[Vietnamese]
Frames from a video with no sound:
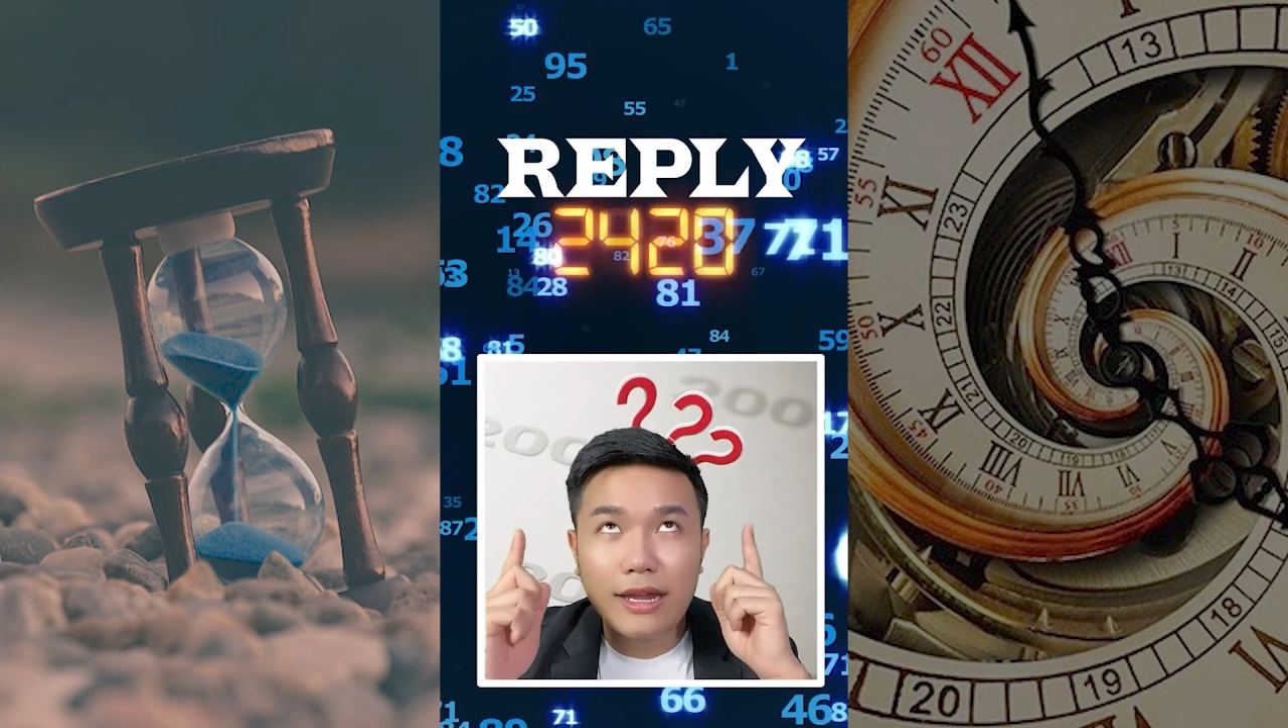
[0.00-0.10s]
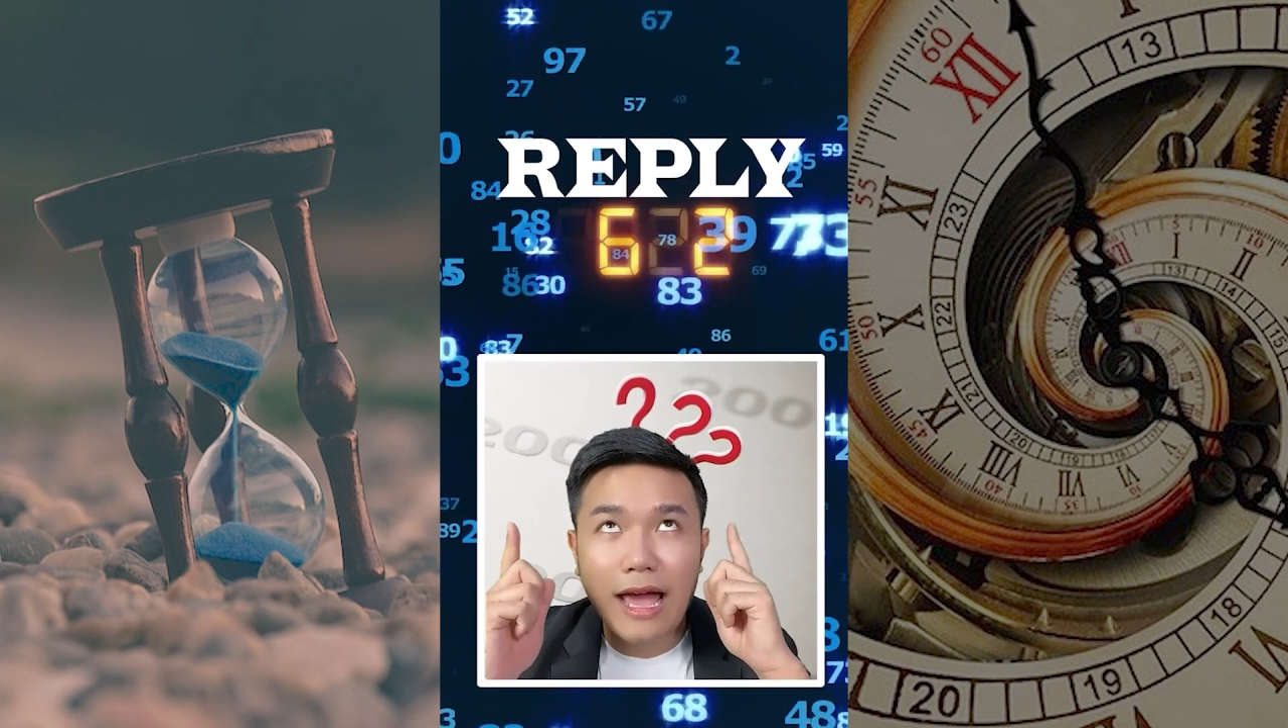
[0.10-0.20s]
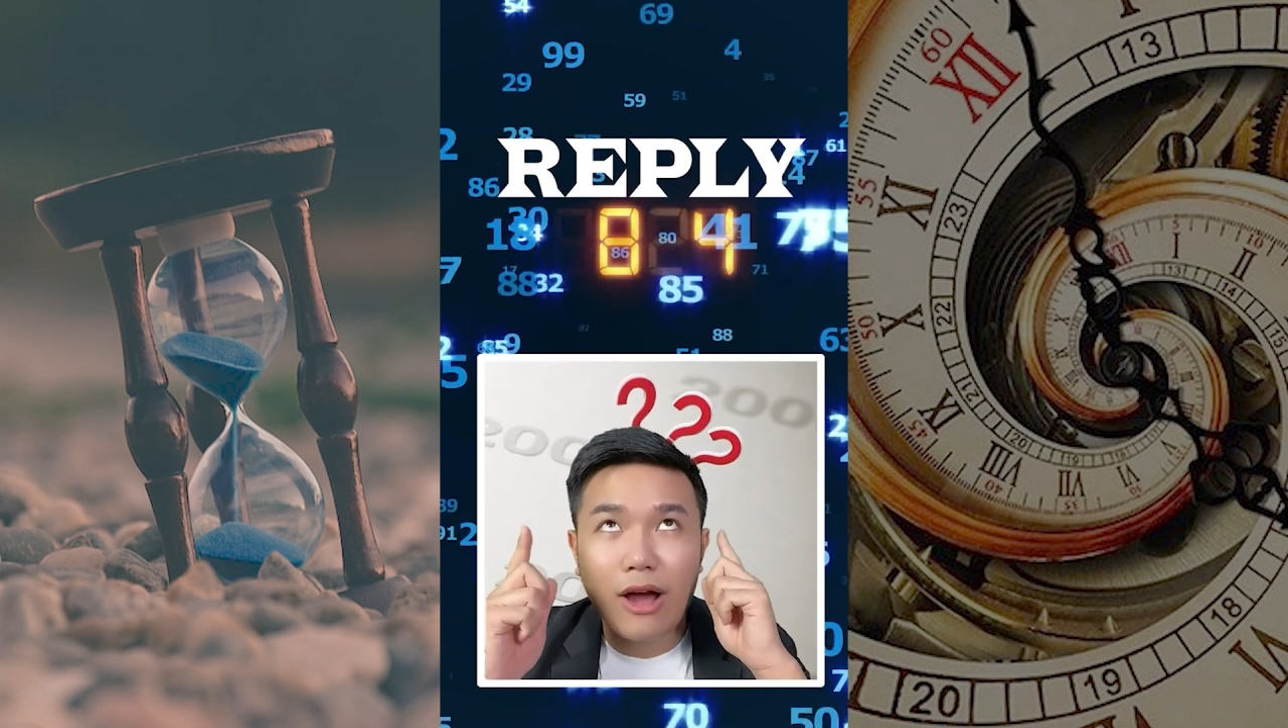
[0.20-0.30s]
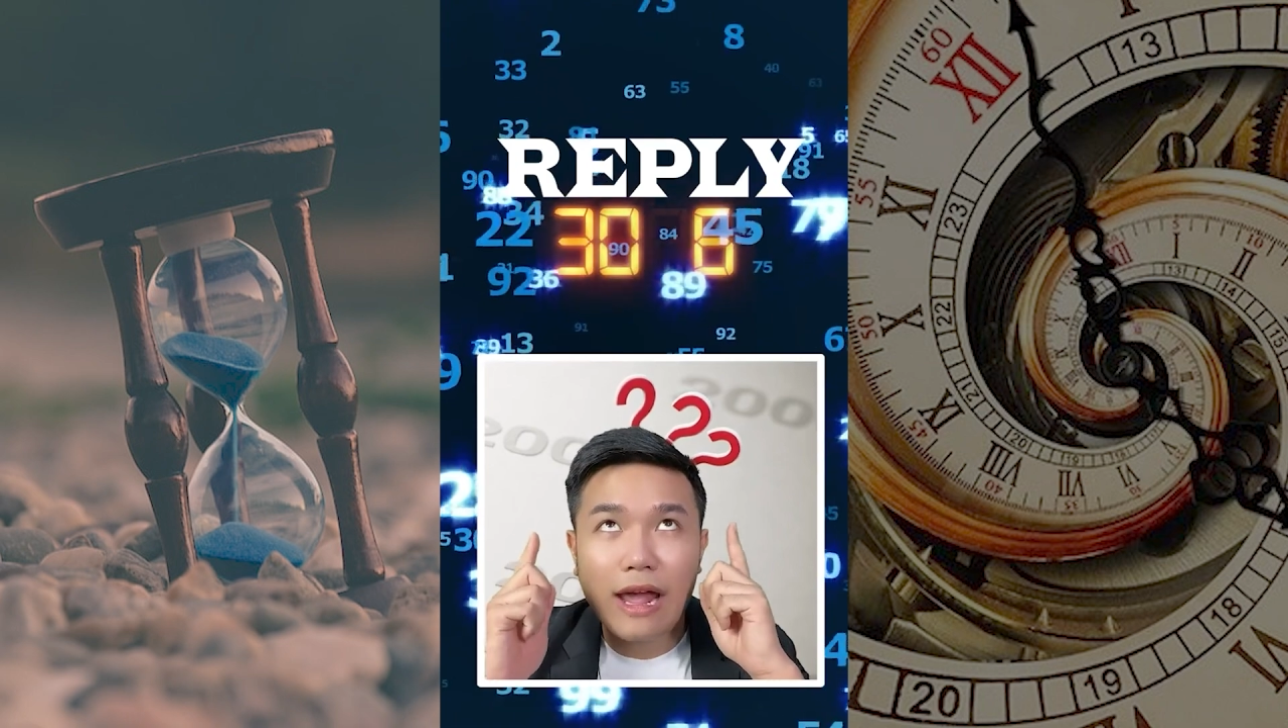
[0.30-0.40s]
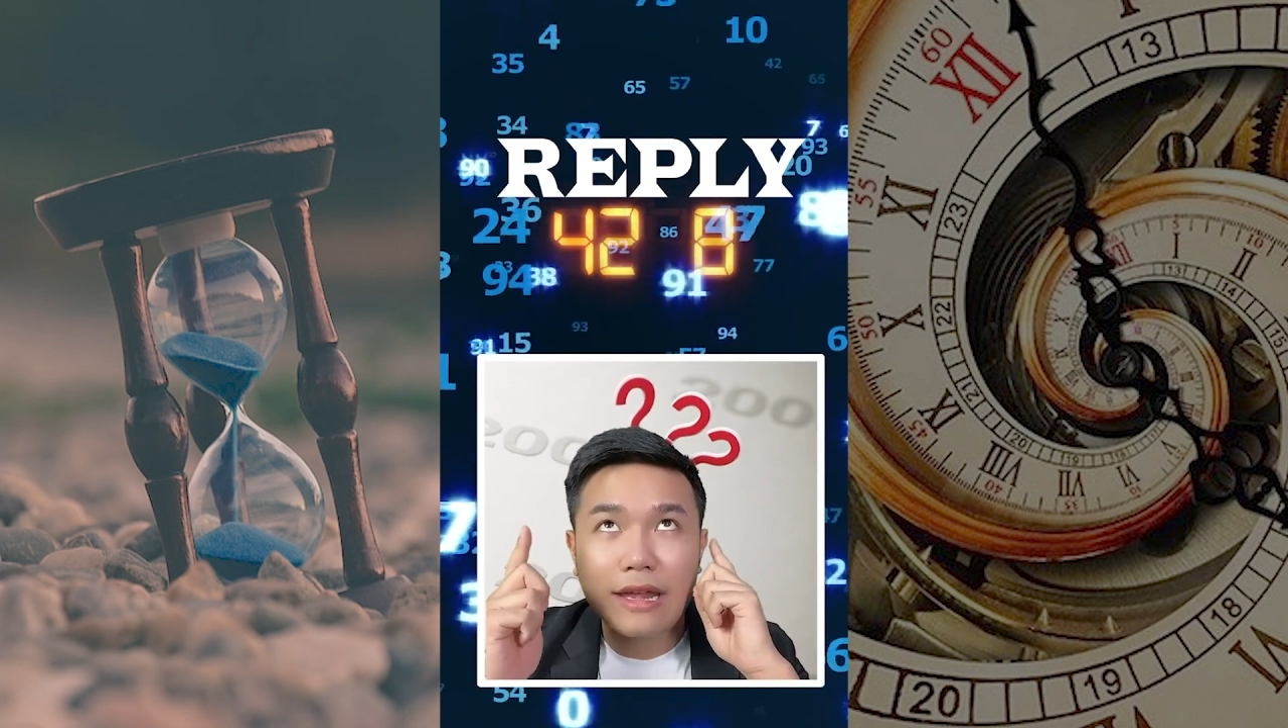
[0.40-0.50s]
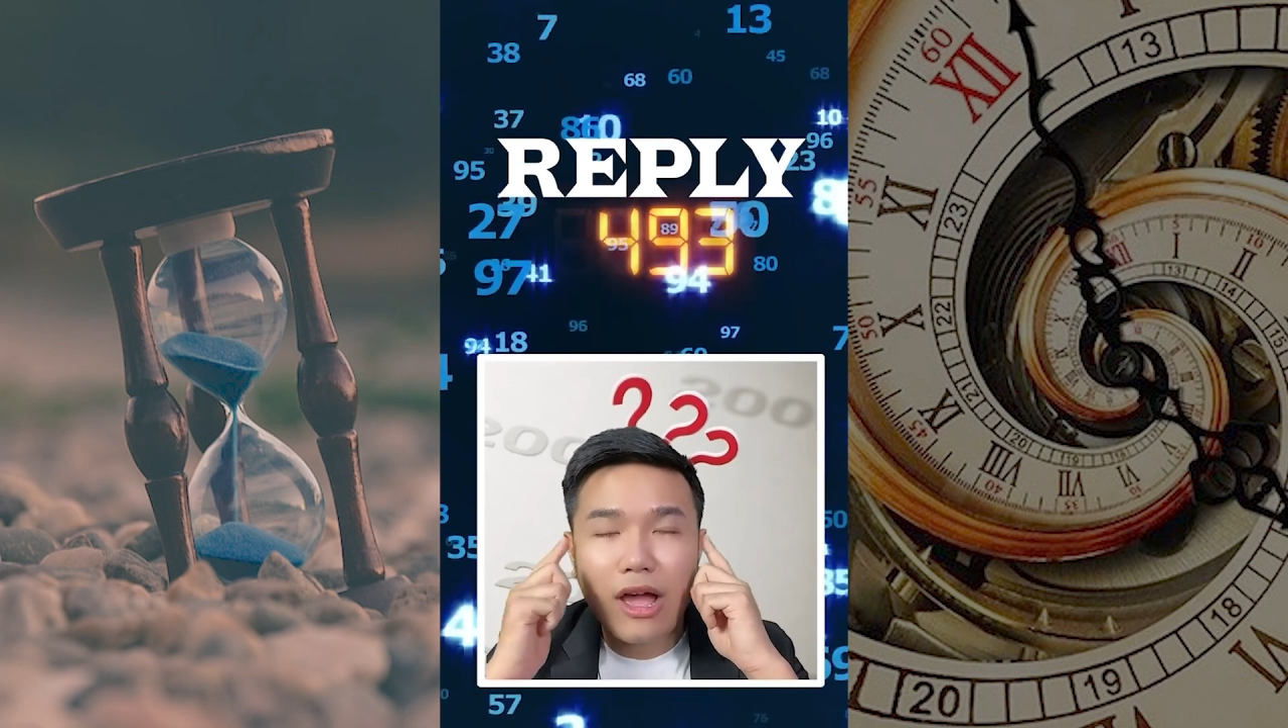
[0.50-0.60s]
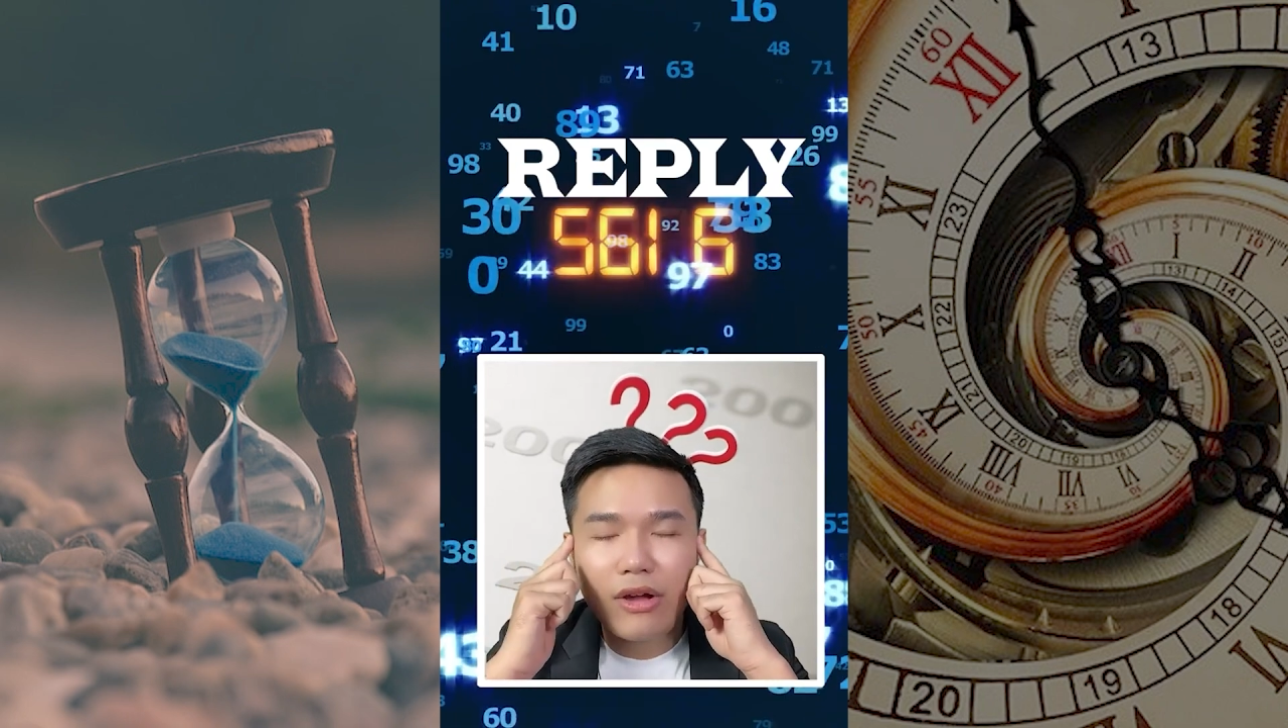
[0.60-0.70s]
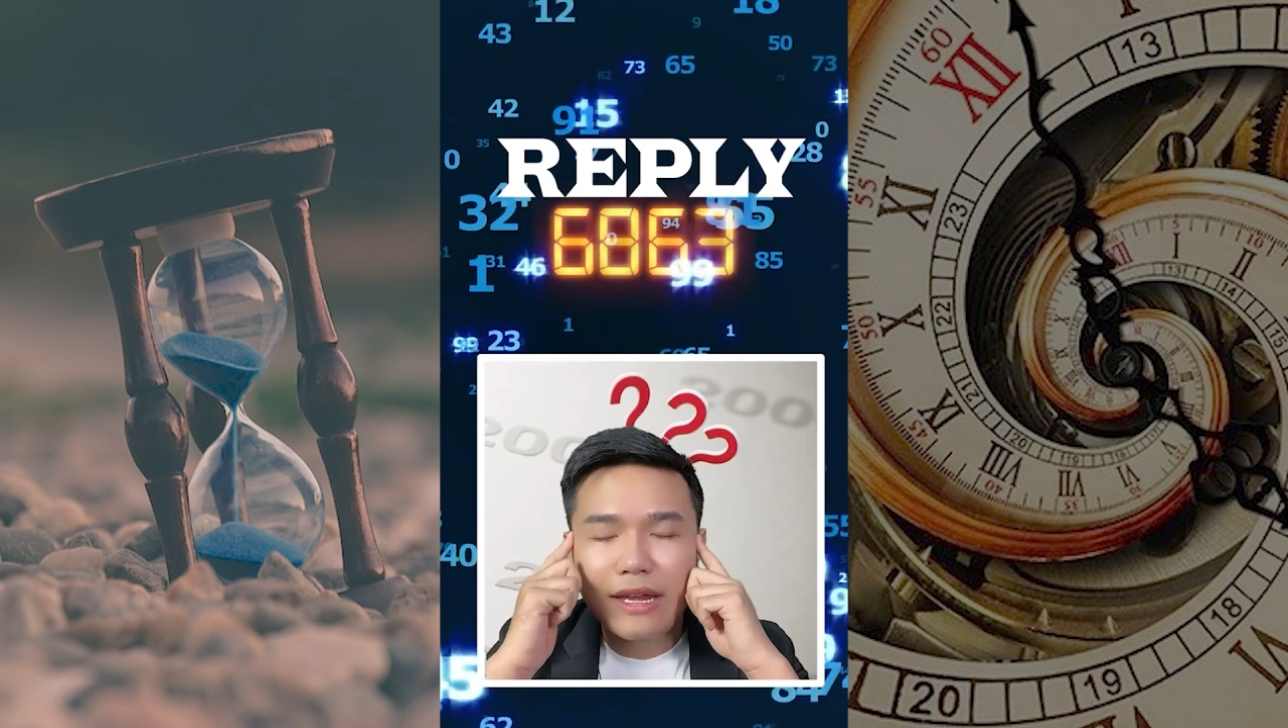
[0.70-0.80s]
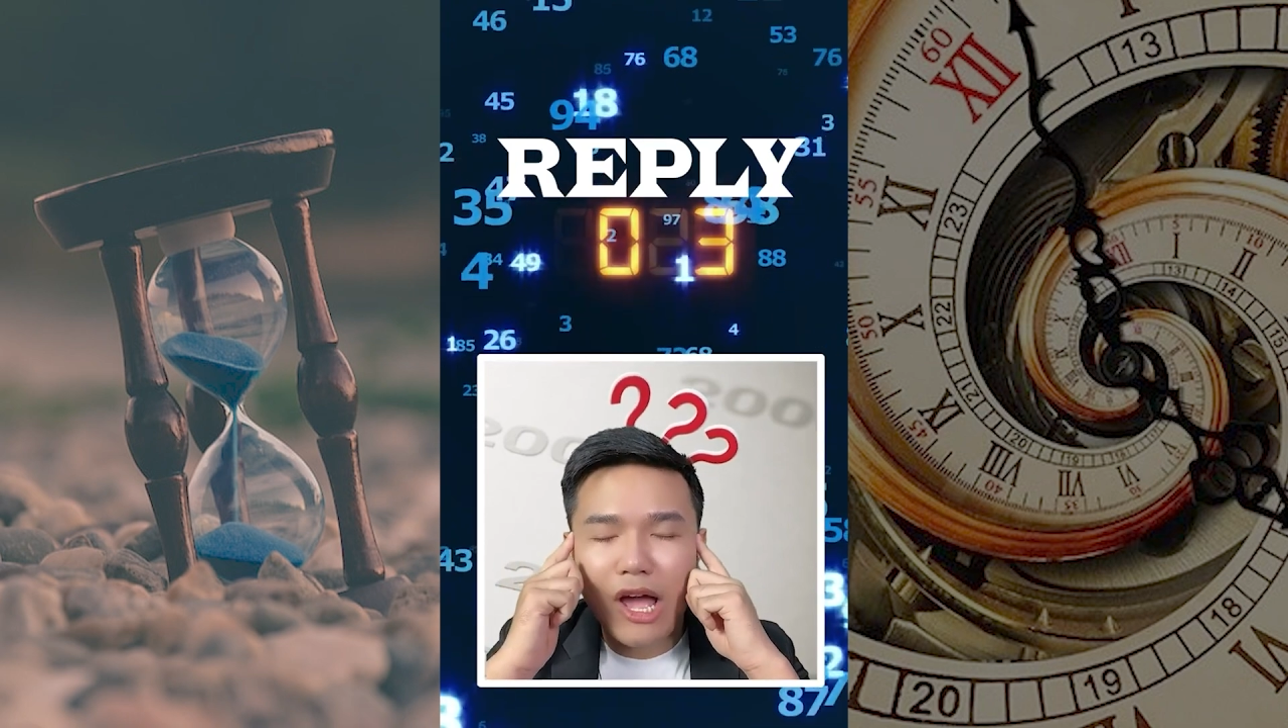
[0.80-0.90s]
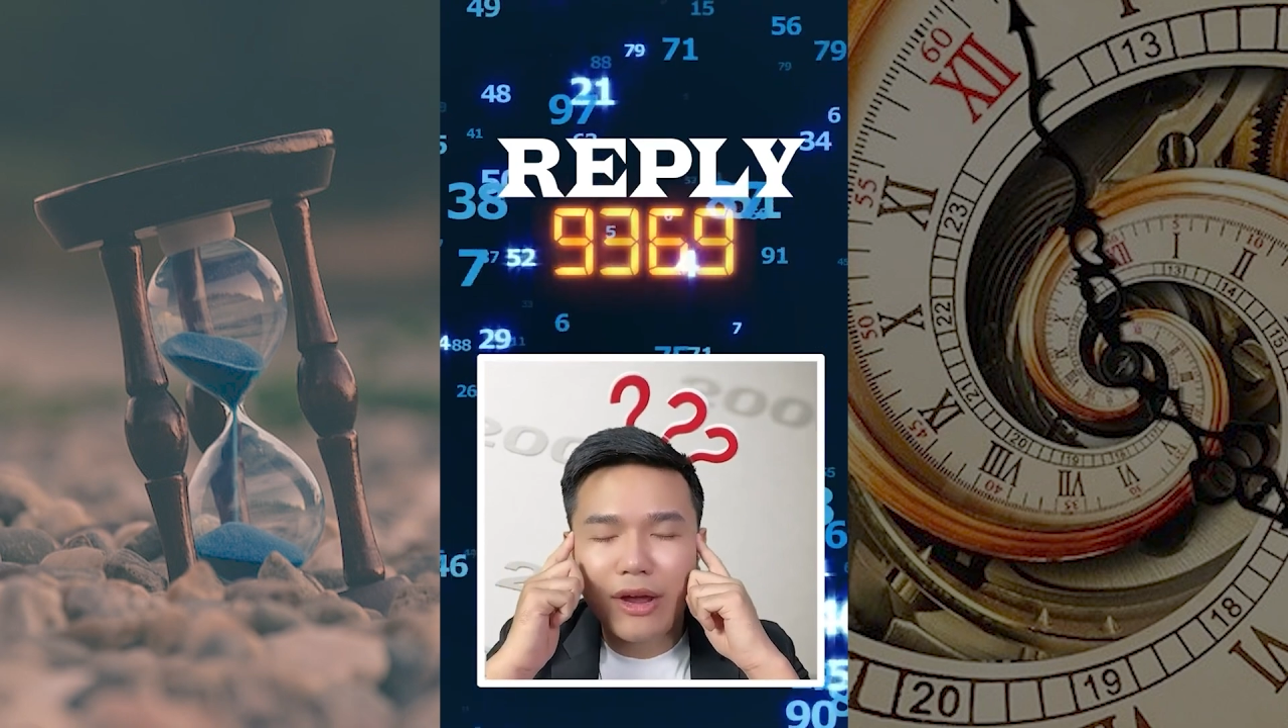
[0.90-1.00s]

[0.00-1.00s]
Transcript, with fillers: nào, ngày nào, ngày nào,